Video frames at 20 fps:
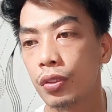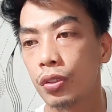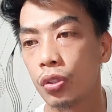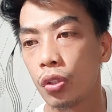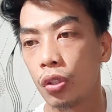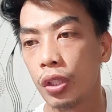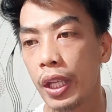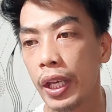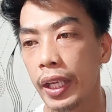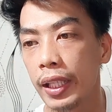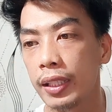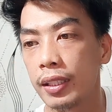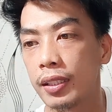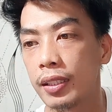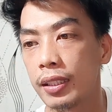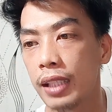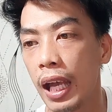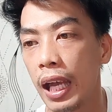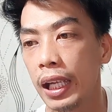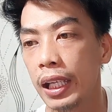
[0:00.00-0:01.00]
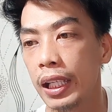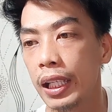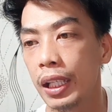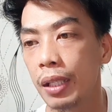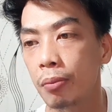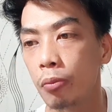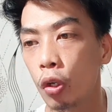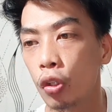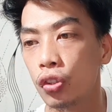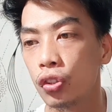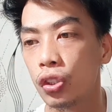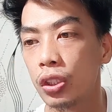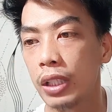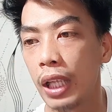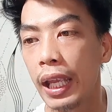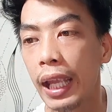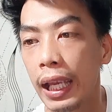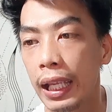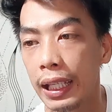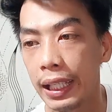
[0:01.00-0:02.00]
So next, Sally
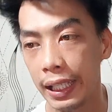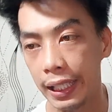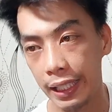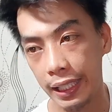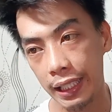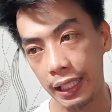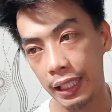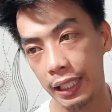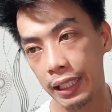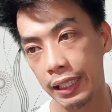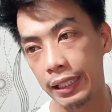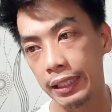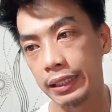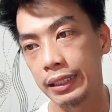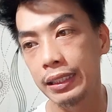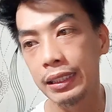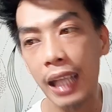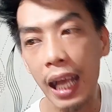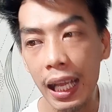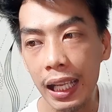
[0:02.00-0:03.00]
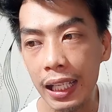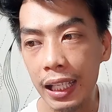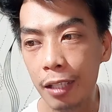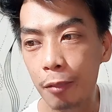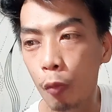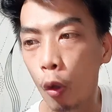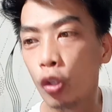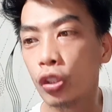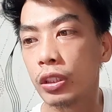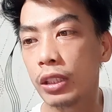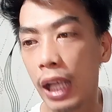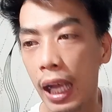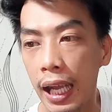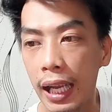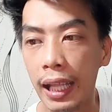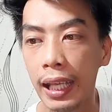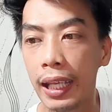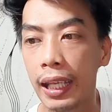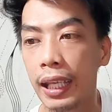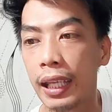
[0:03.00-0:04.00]
Monsale. Sally
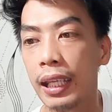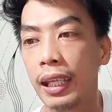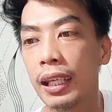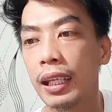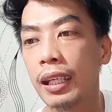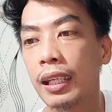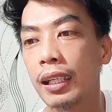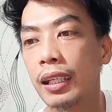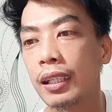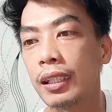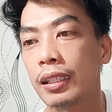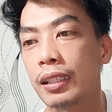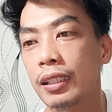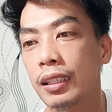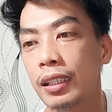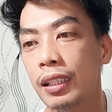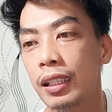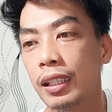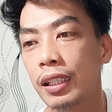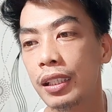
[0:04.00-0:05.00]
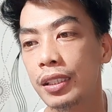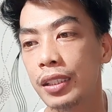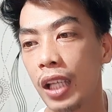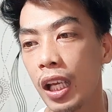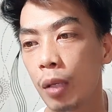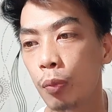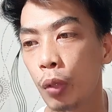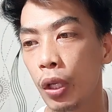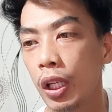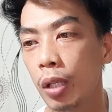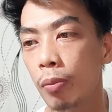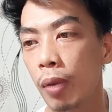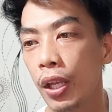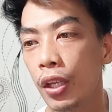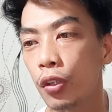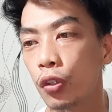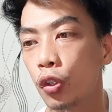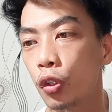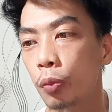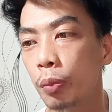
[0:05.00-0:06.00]
Monsale. Sir, pwede ba
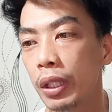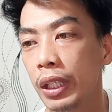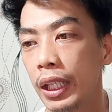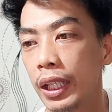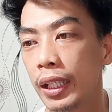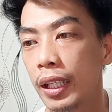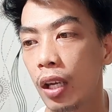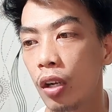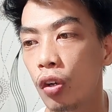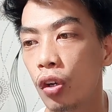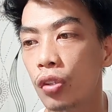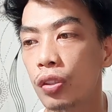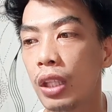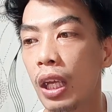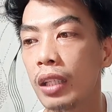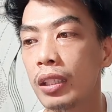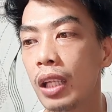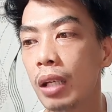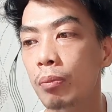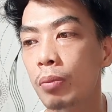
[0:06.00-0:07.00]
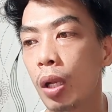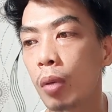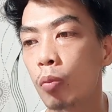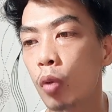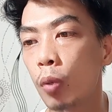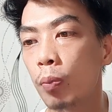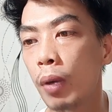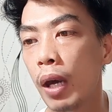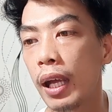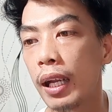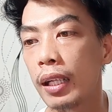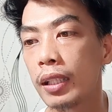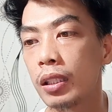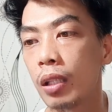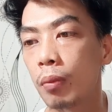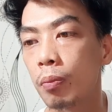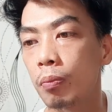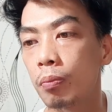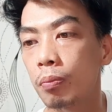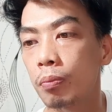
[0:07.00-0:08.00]
yung humingi ng contact number mo para
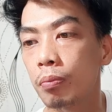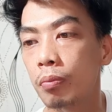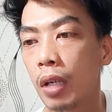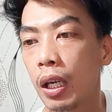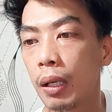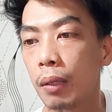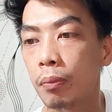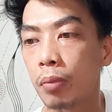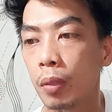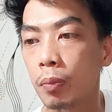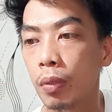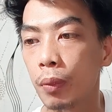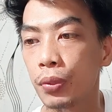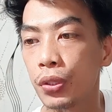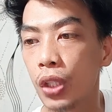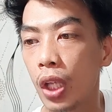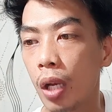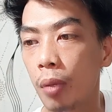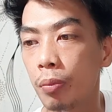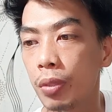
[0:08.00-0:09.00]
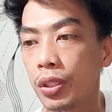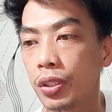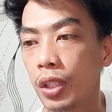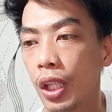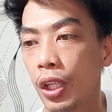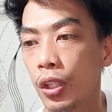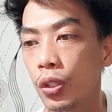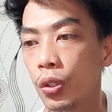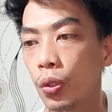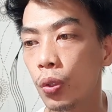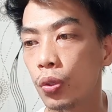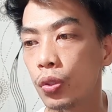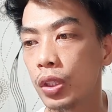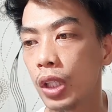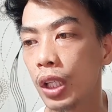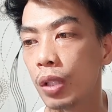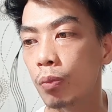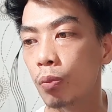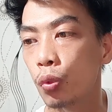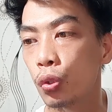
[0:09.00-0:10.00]
sa mga pagpapaservice? Thank you.
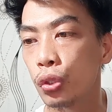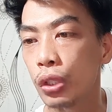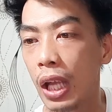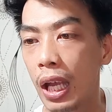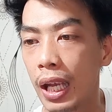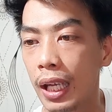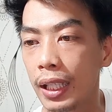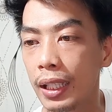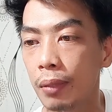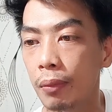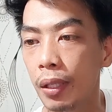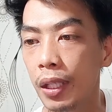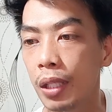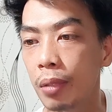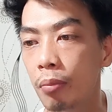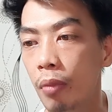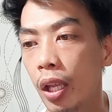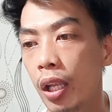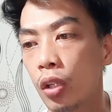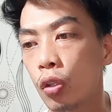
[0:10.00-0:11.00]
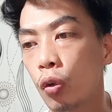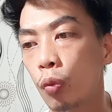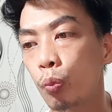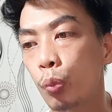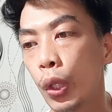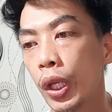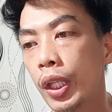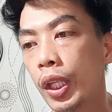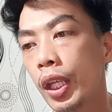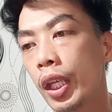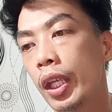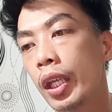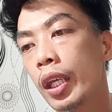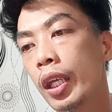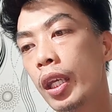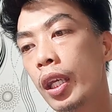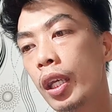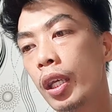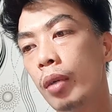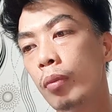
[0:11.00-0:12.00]
Send mo sa akin email kung pwede,
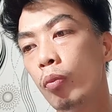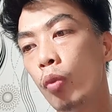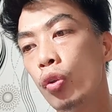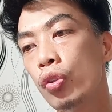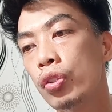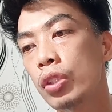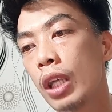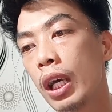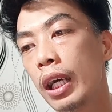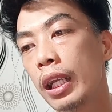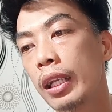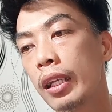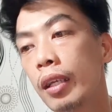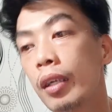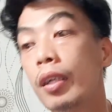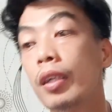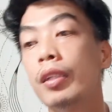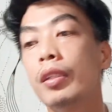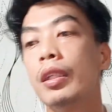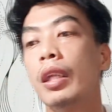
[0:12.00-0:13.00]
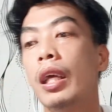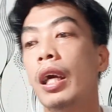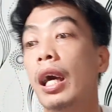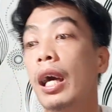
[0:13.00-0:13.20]
Monsale. Ah.